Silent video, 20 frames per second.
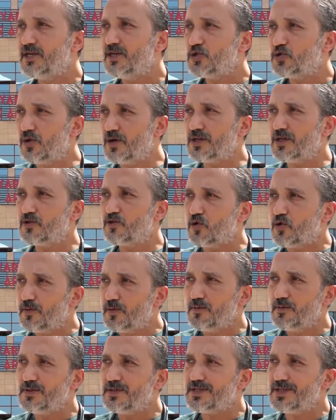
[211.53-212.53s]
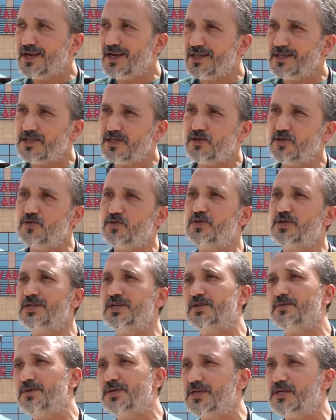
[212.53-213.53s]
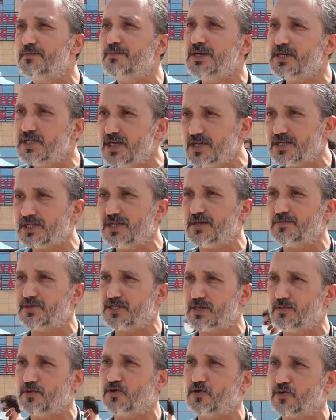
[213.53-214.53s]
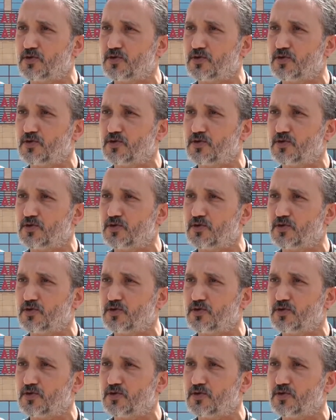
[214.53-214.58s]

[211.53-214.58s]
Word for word: şu anda toplumun sadece %20-25'i aşılanmış gibi